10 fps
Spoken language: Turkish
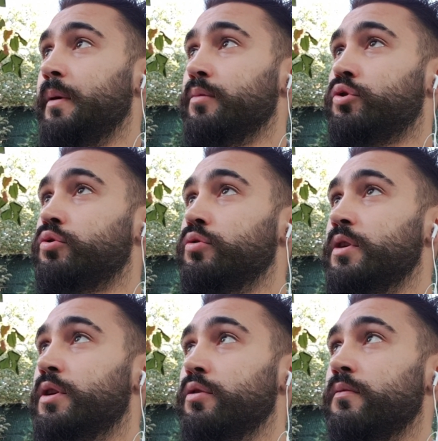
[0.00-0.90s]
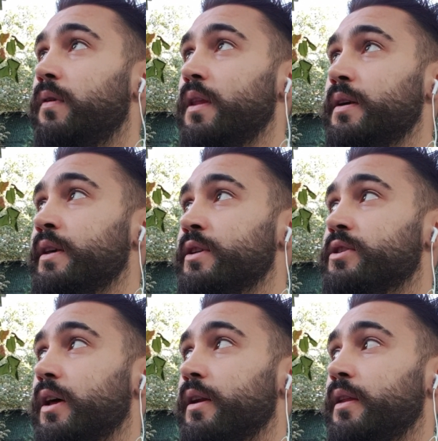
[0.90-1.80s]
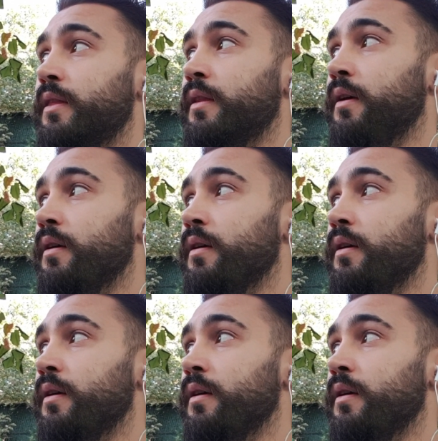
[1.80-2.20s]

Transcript: Bir buçuk gün, iki gün falan geçti aradan.